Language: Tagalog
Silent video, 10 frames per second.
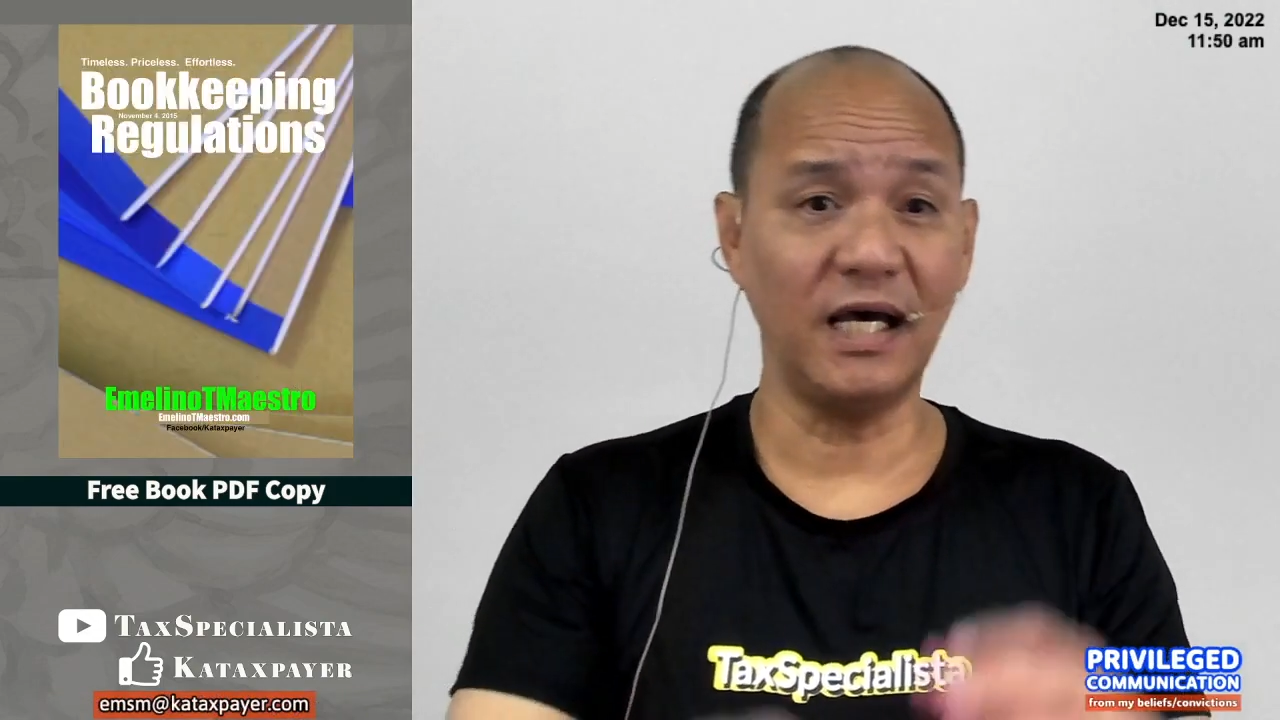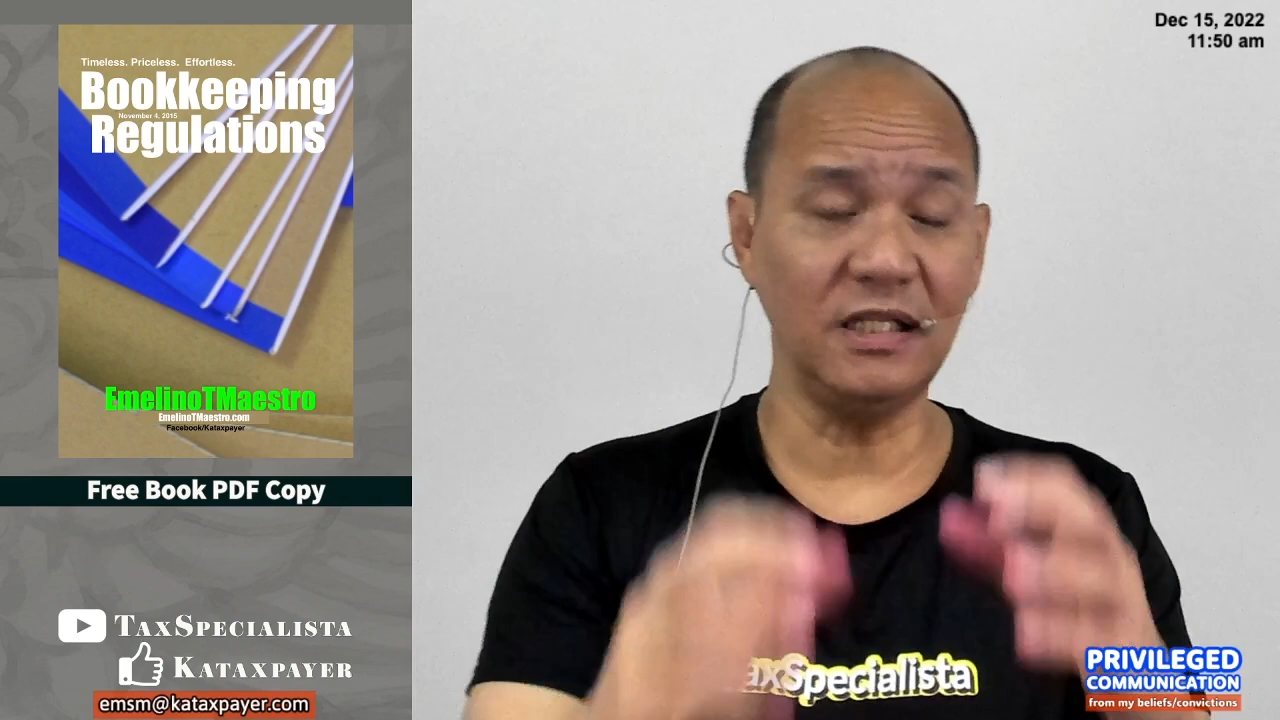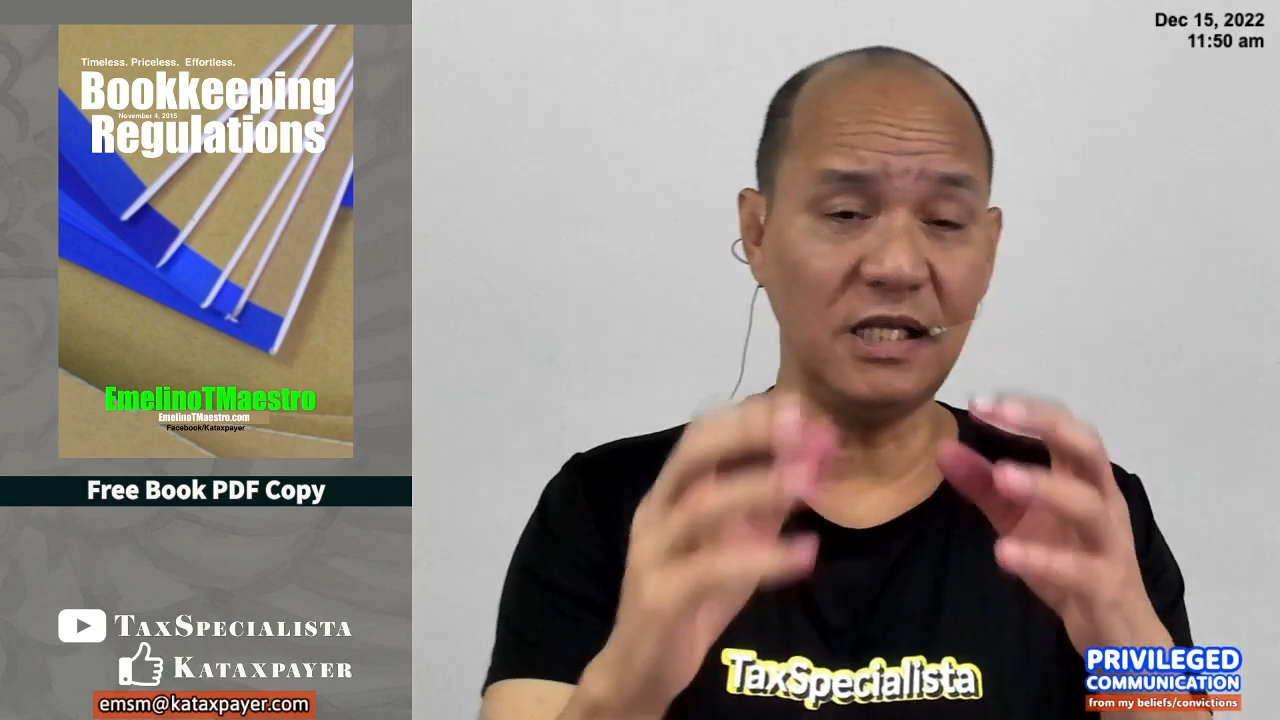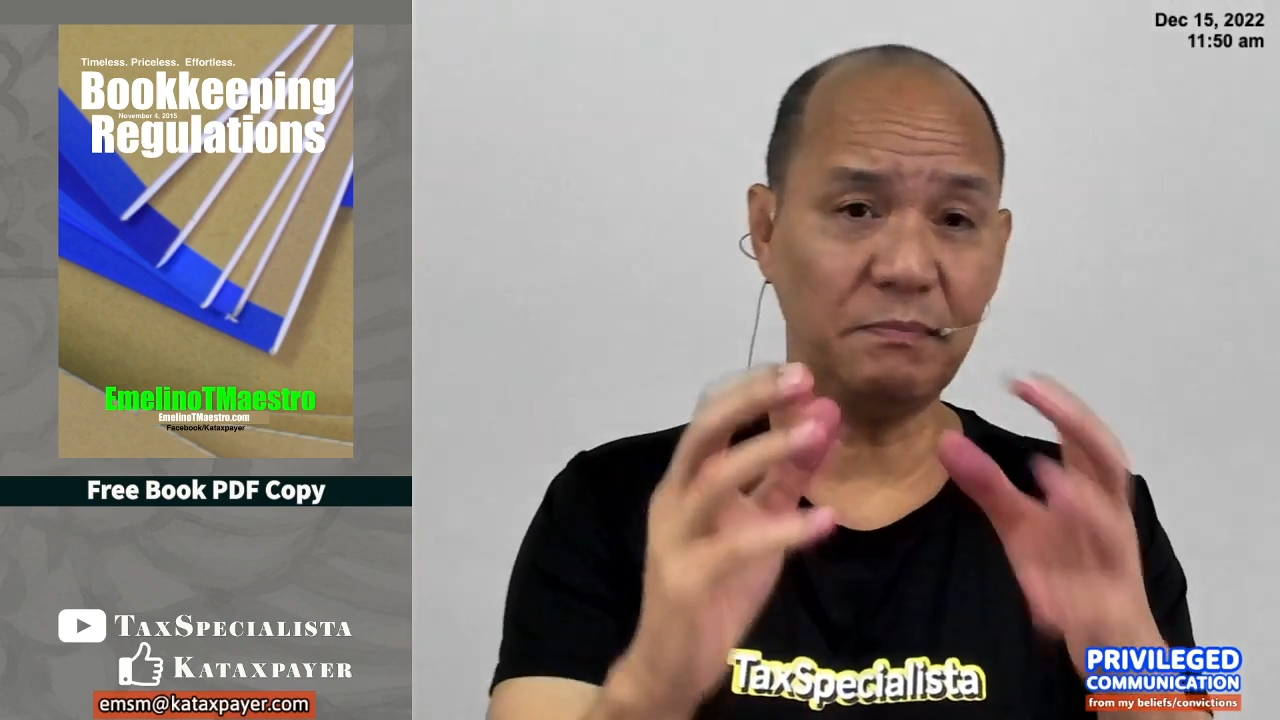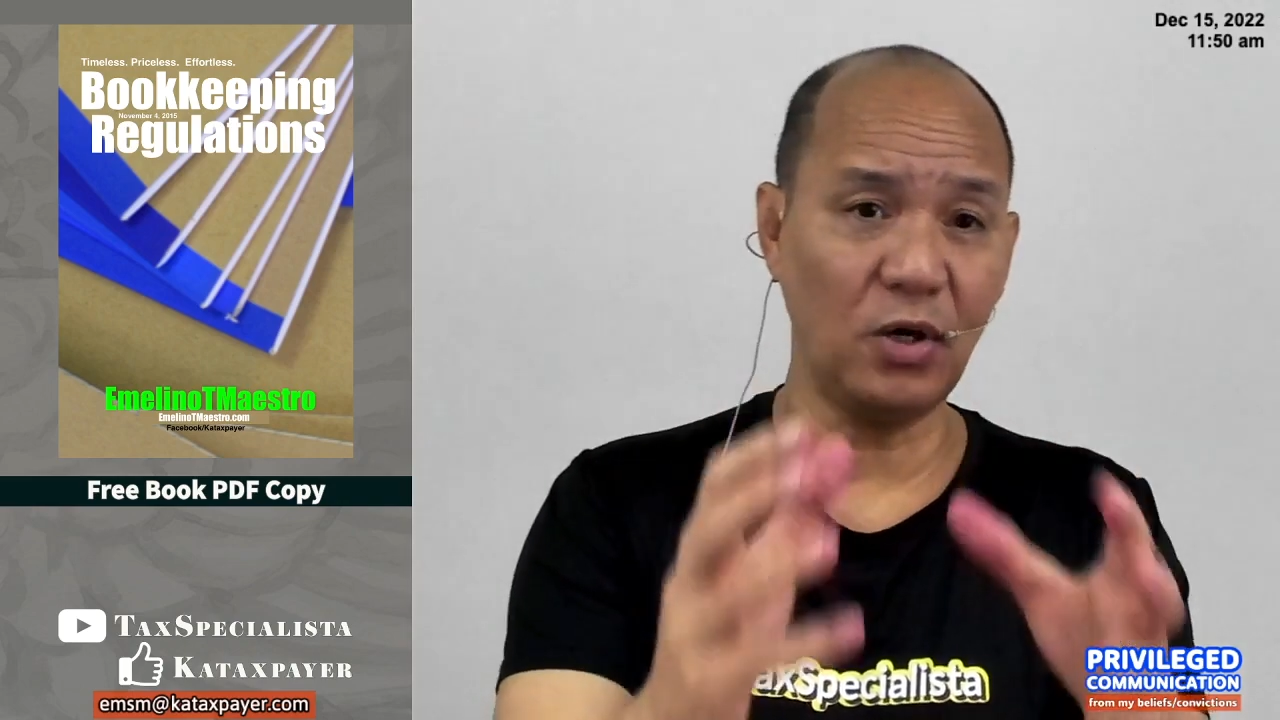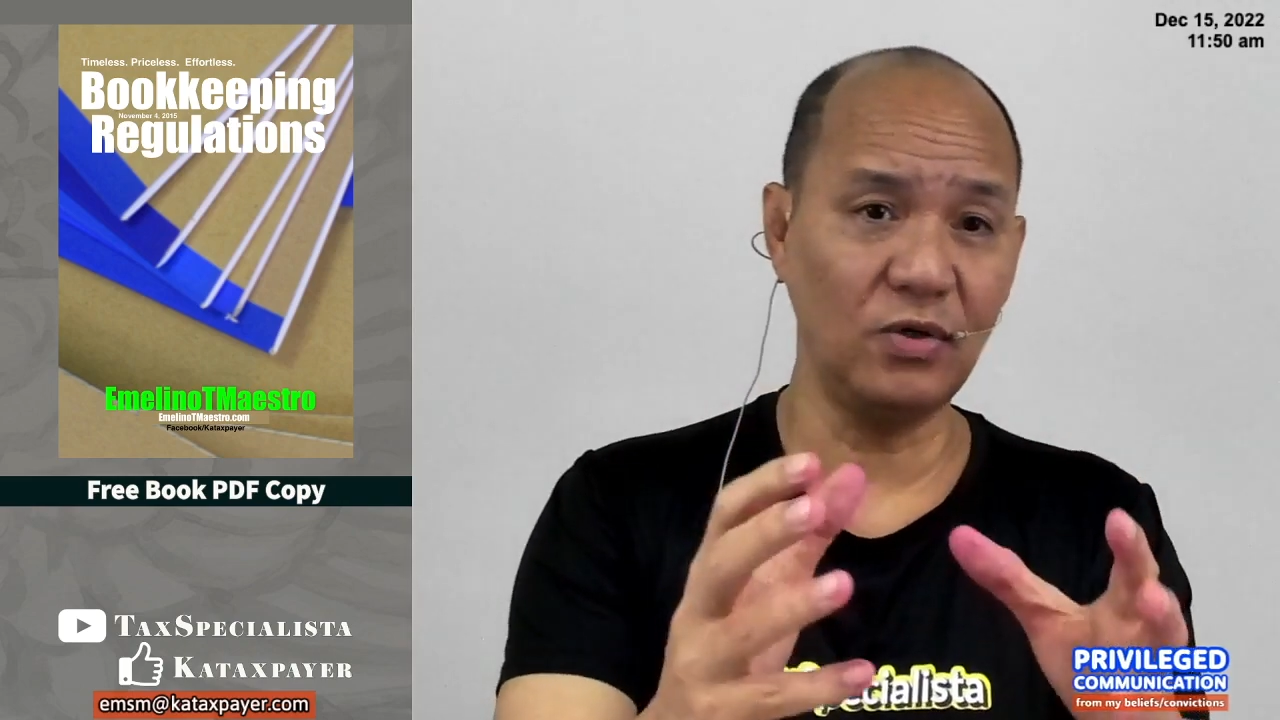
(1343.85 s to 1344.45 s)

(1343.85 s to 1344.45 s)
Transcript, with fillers: hindi pa ho